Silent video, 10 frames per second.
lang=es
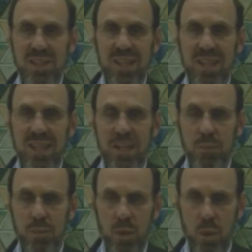ah,
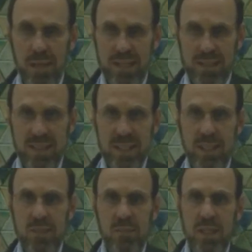doméstica.
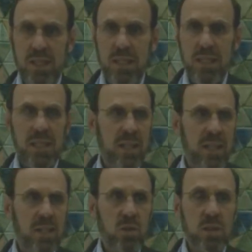Y en
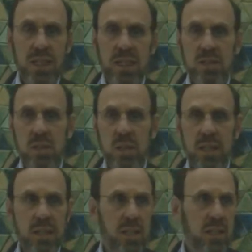el contexto en
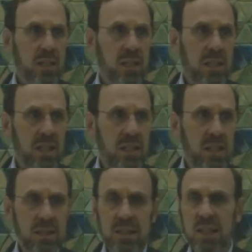general de la
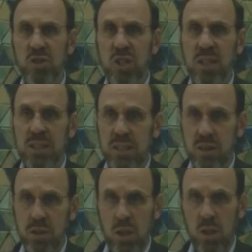
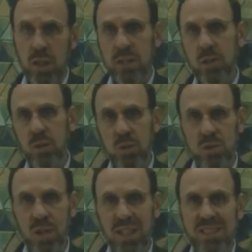transnacionalización, que
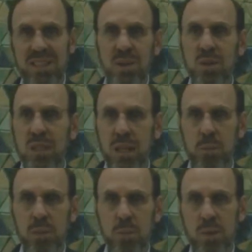incluso ha sido un tema
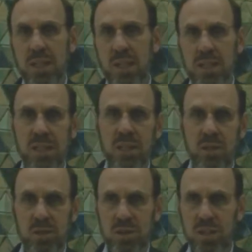importante en
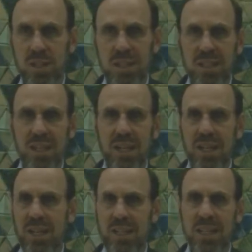los
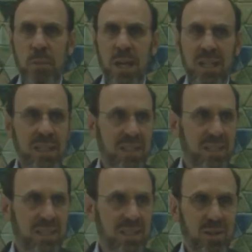ah, debates
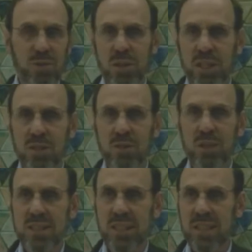y conflictos
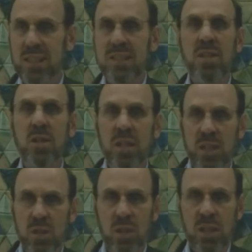recientes
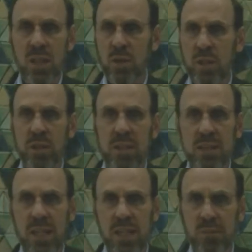alrededor de la
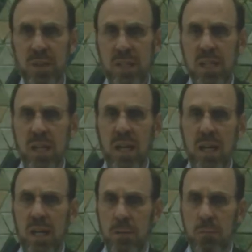universidad,
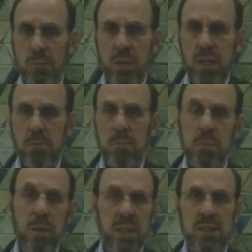me
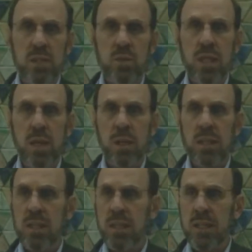parece un tema
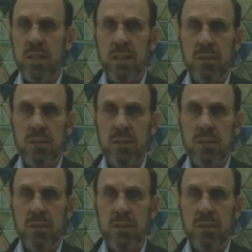de